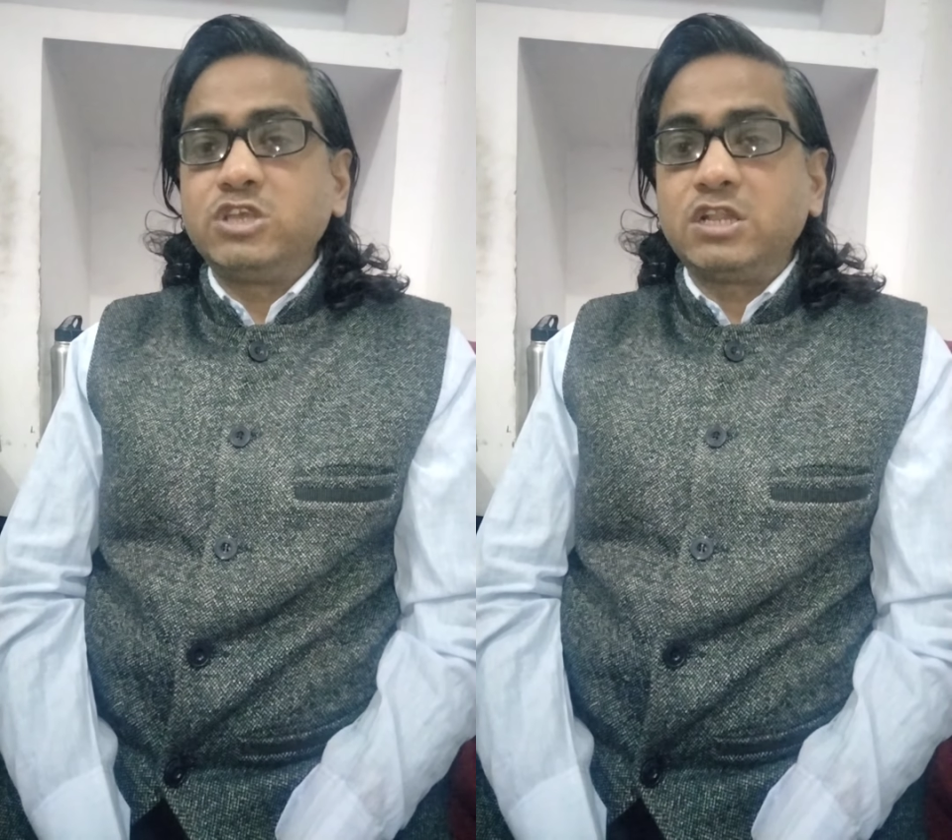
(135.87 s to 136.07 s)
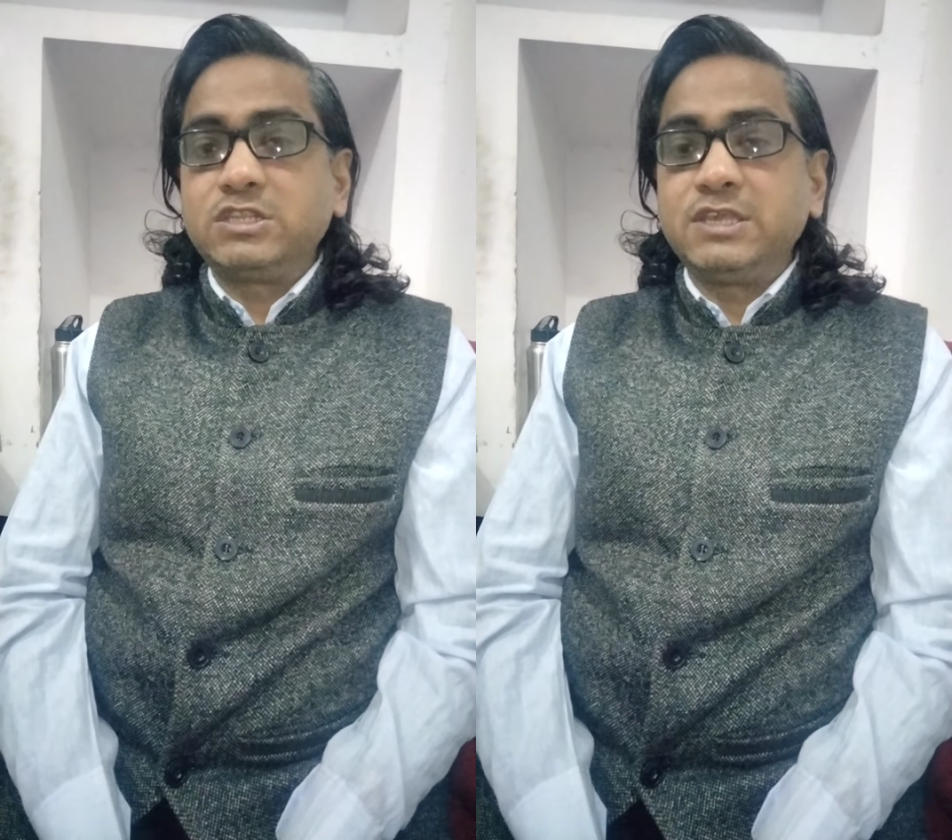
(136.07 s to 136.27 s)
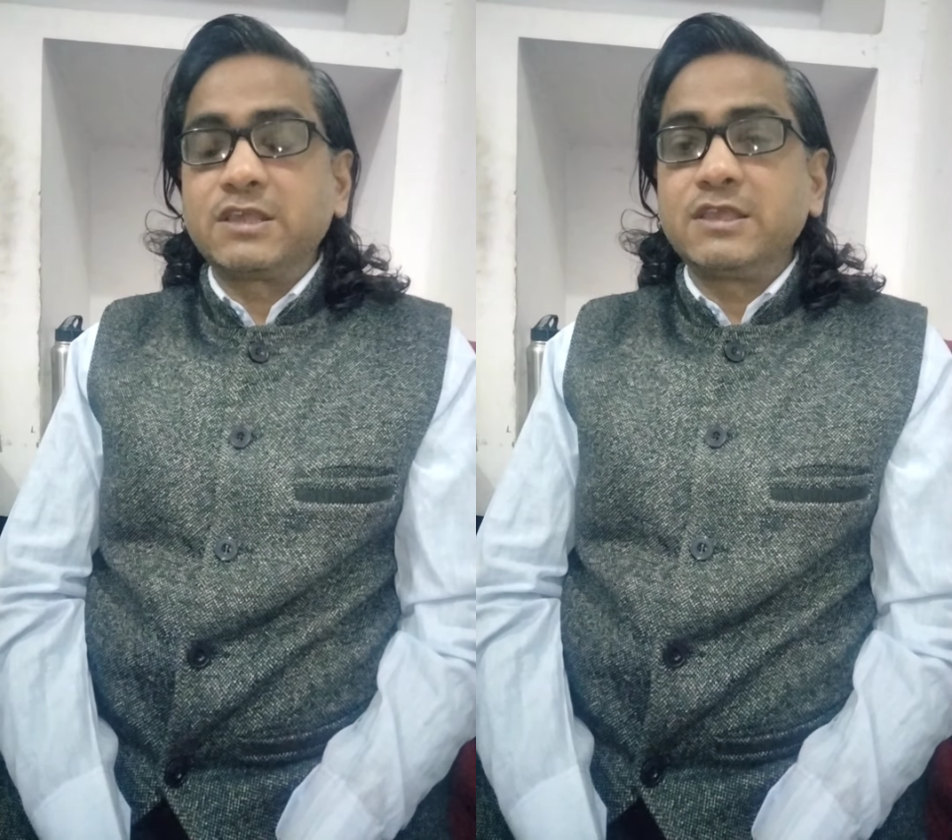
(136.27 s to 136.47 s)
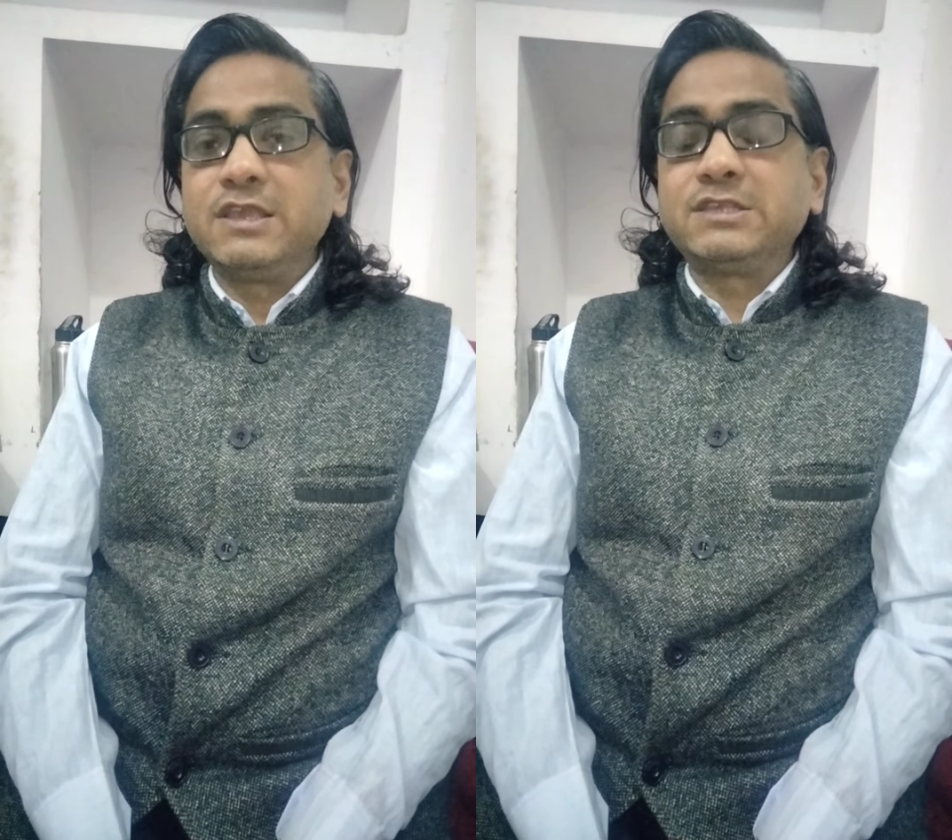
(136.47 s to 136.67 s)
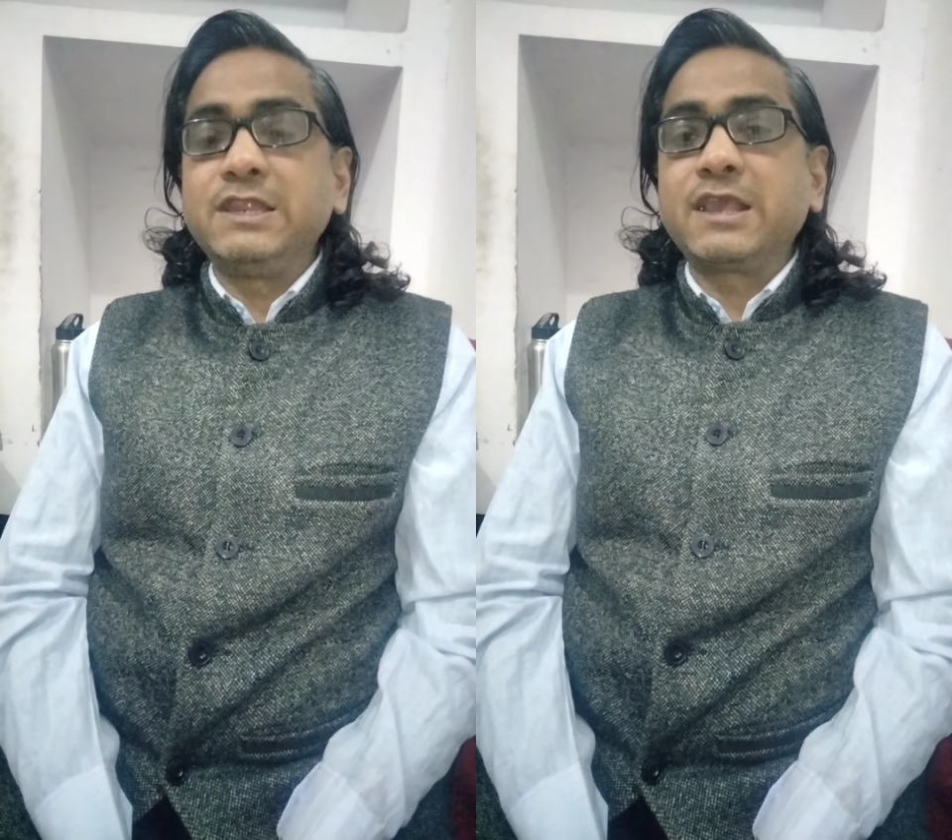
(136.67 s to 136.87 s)
जाती है
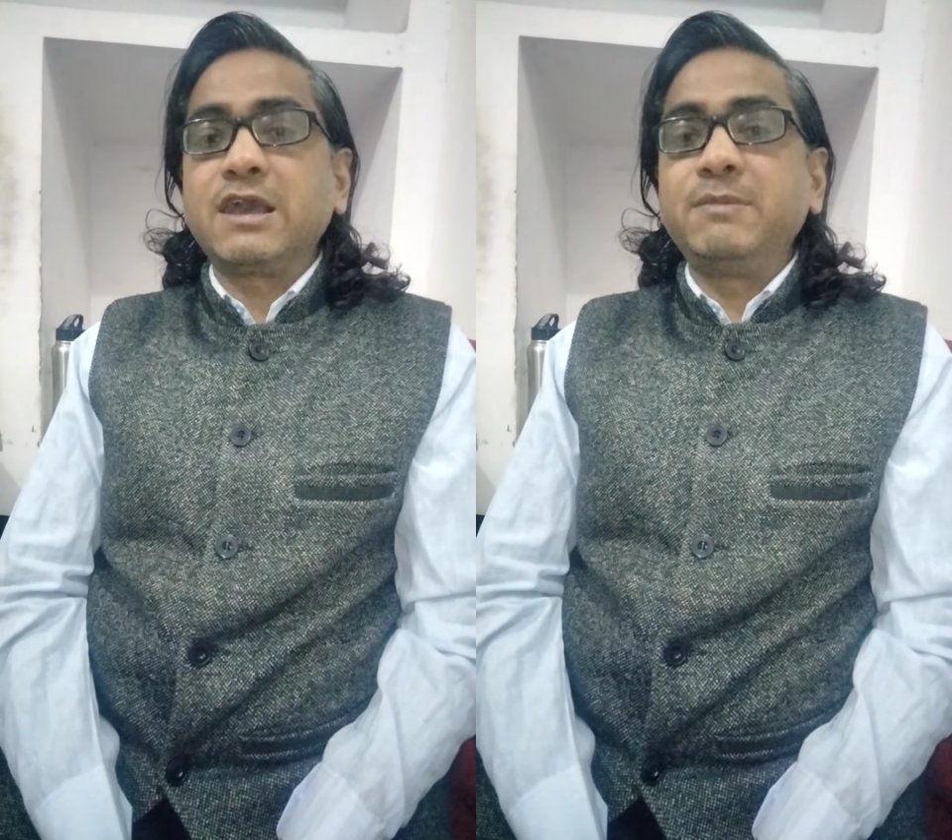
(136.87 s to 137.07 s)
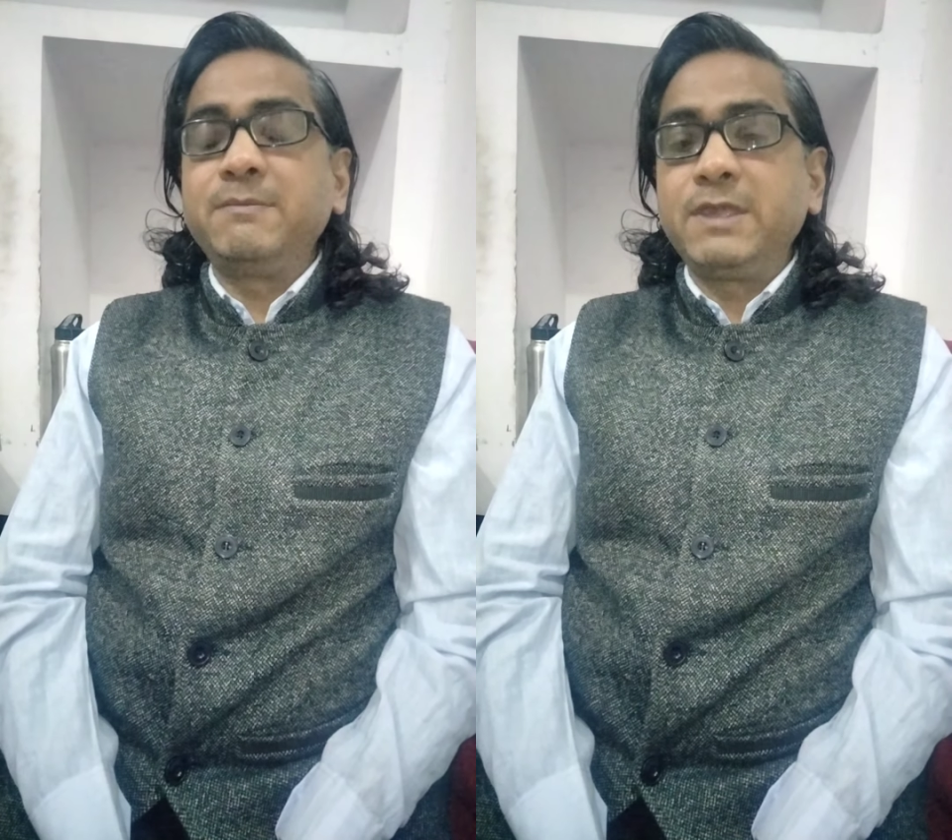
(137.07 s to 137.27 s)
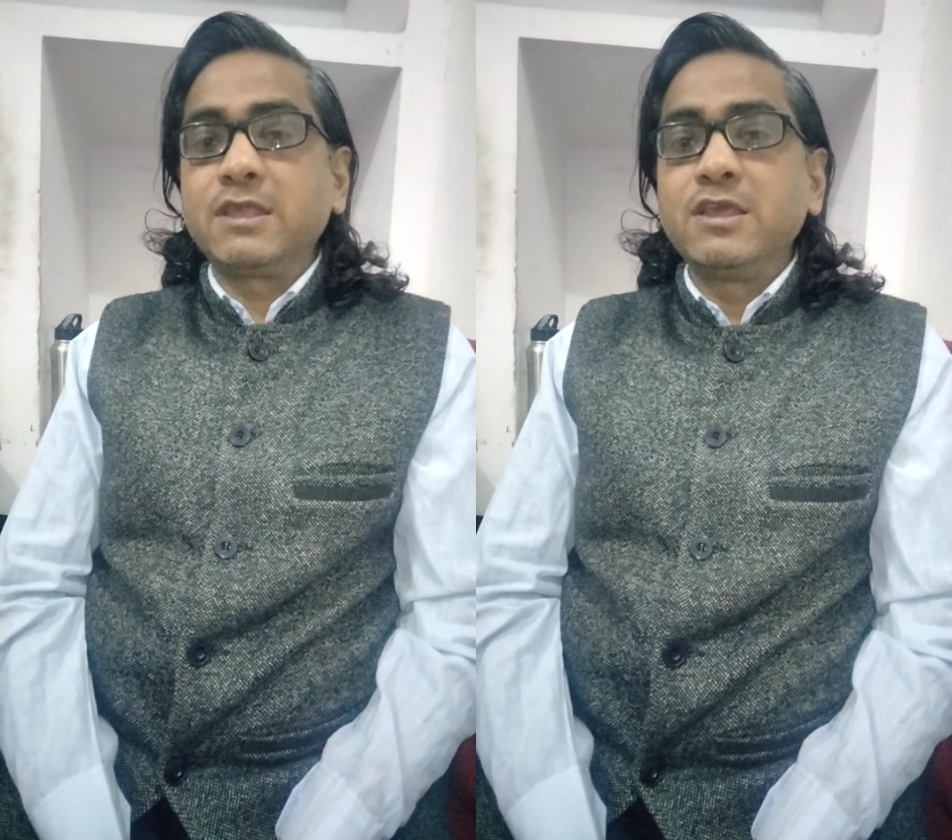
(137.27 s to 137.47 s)
इसलिए कभी भी